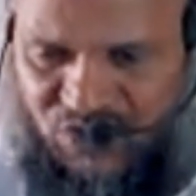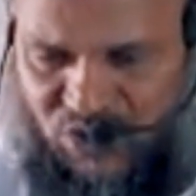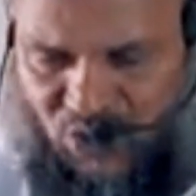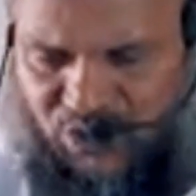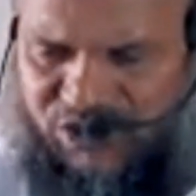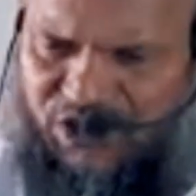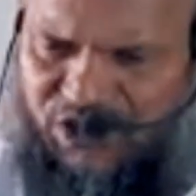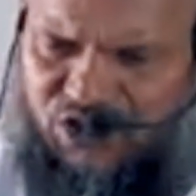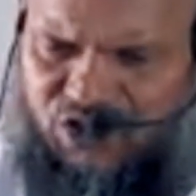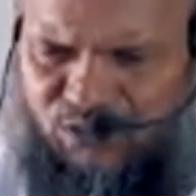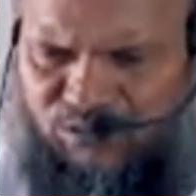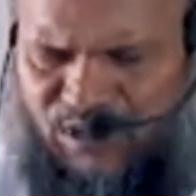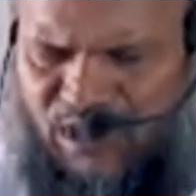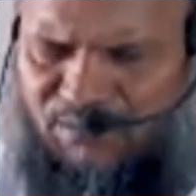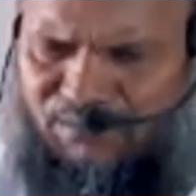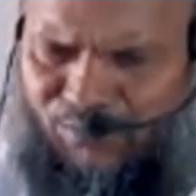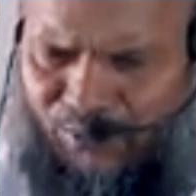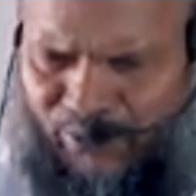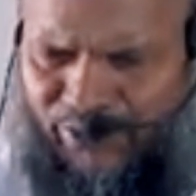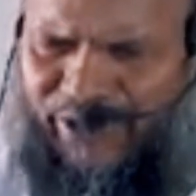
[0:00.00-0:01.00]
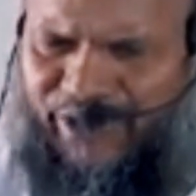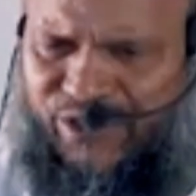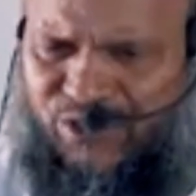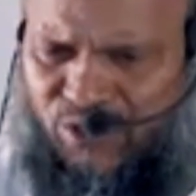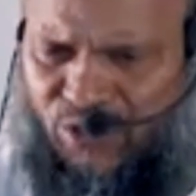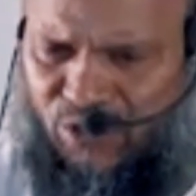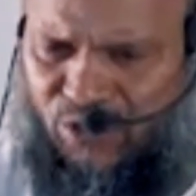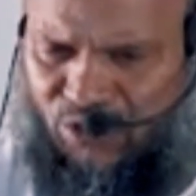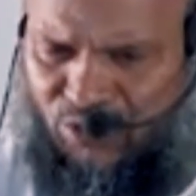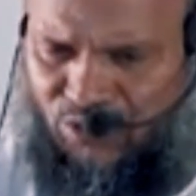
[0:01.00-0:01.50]
যদি তোমরা মনে
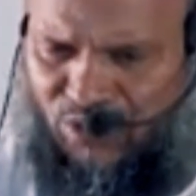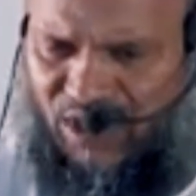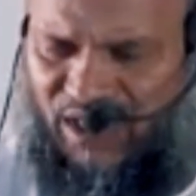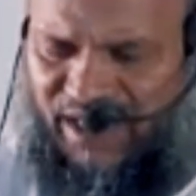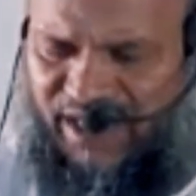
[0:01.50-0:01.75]
করো